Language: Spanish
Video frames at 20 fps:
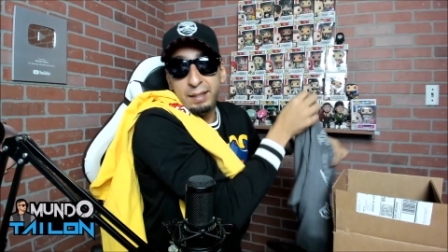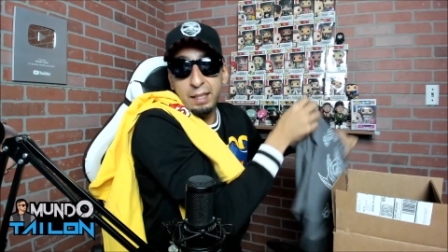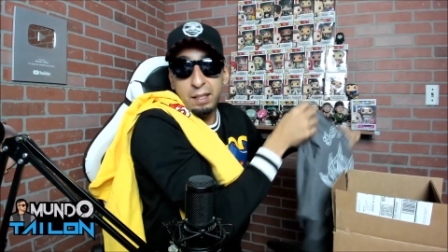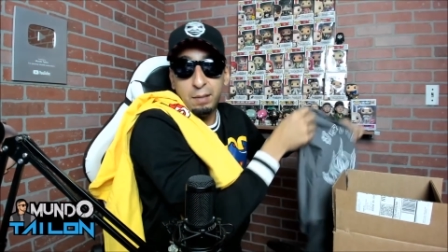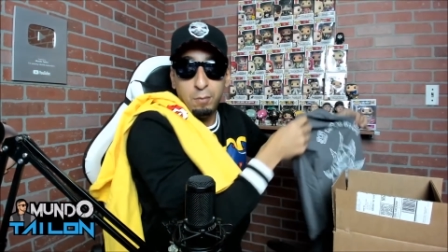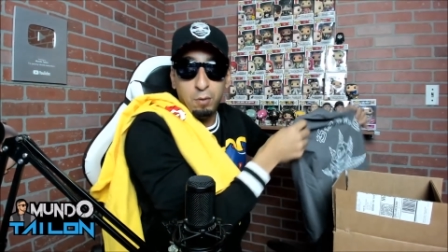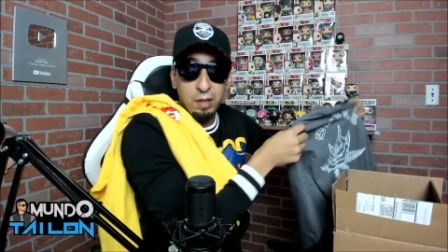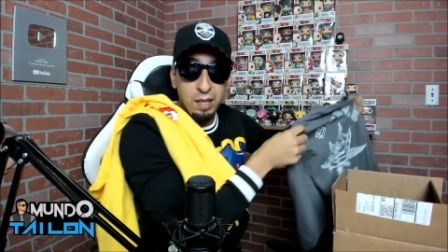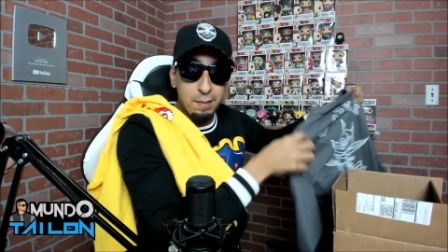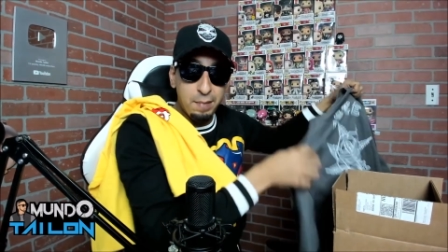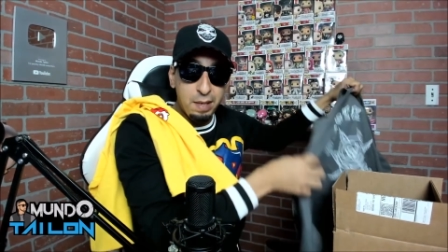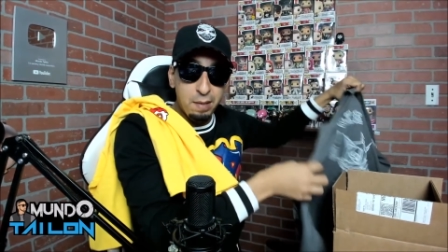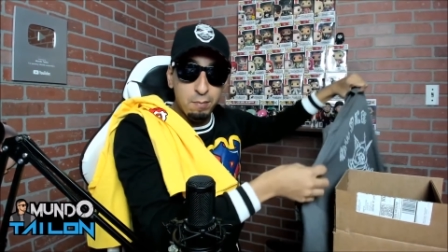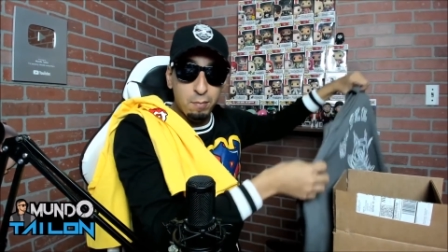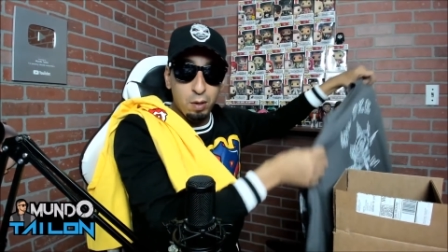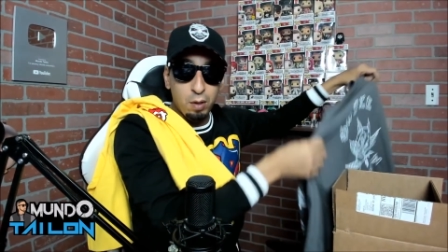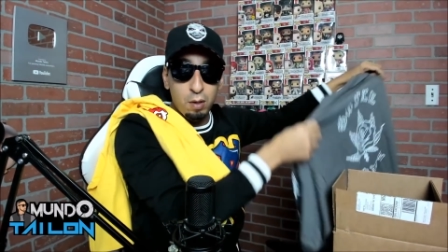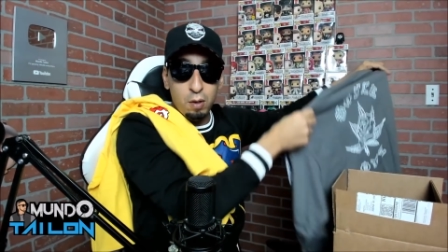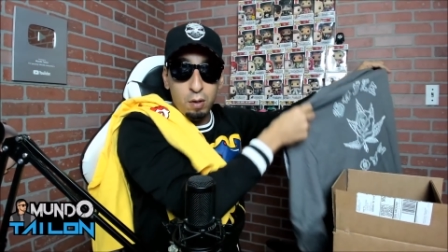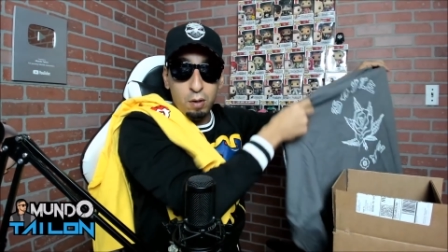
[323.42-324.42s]
como que el
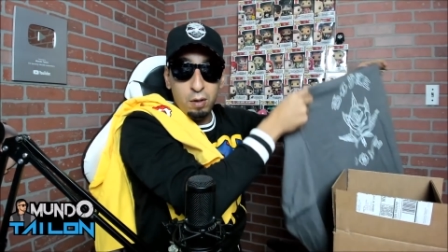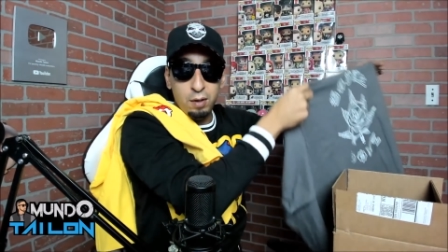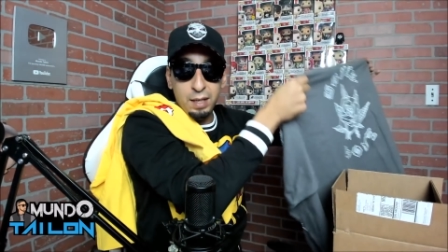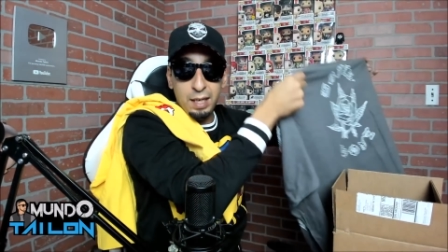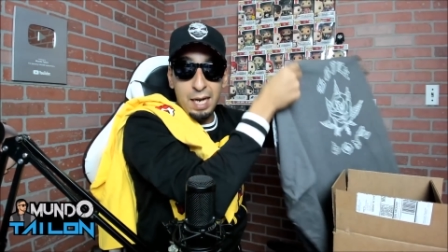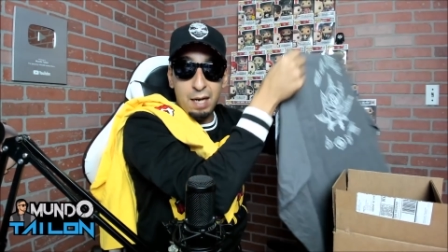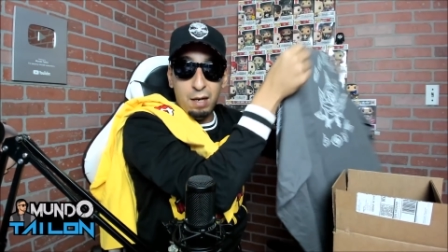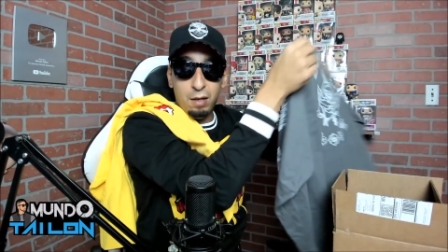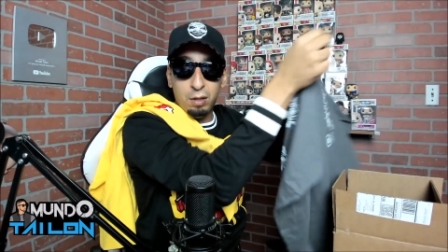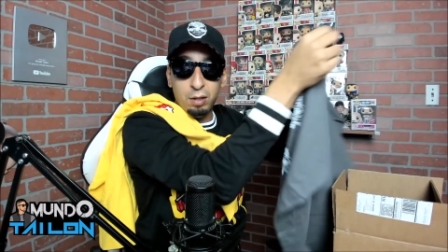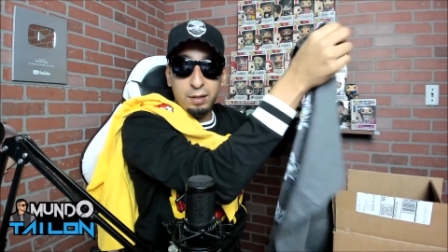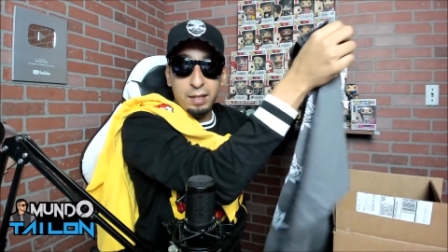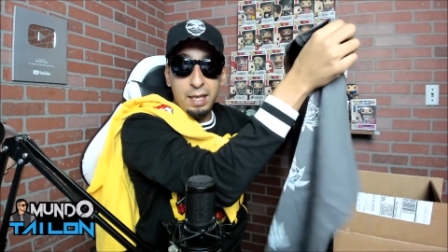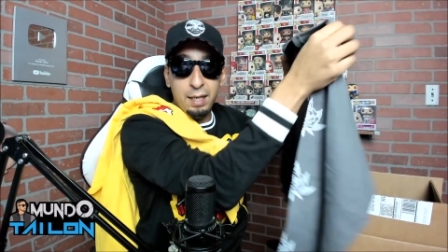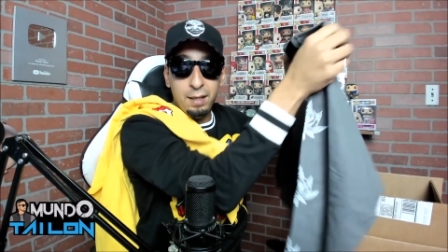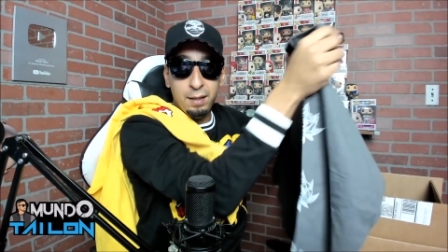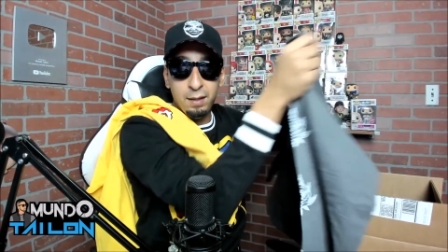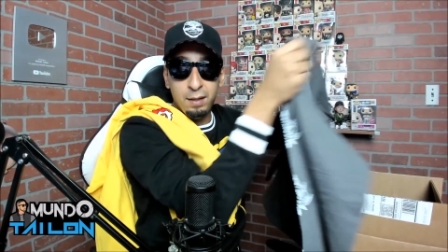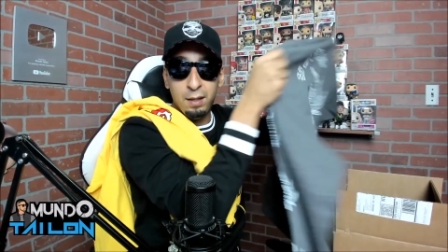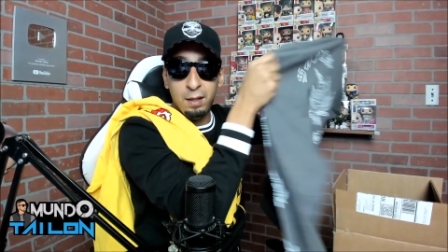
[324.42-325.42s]
mismo logo de la otra.